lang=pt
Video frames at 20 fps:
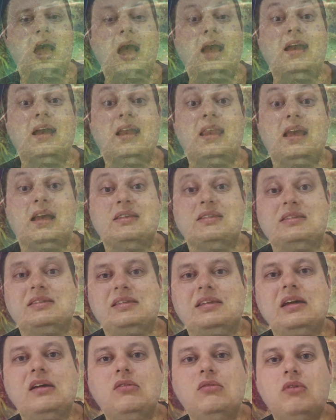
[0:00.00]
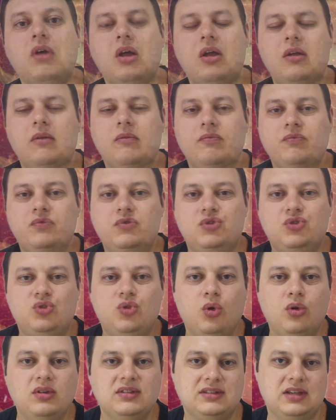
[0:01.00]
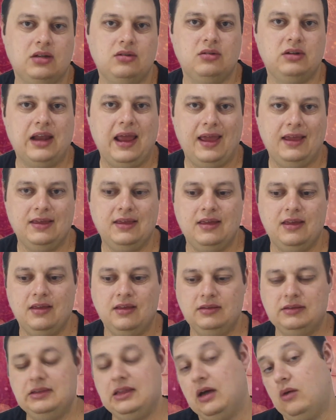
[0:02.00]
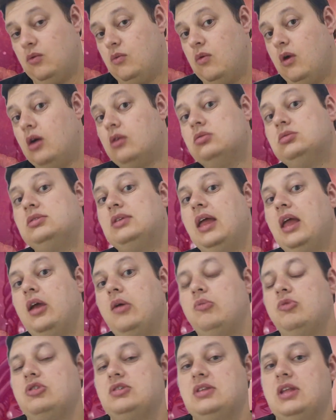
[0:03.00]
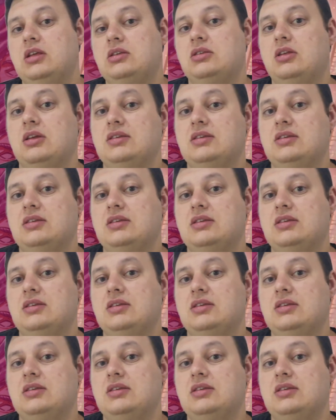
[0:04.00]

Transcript: a criação dos Anunnaki, tal qual temos nas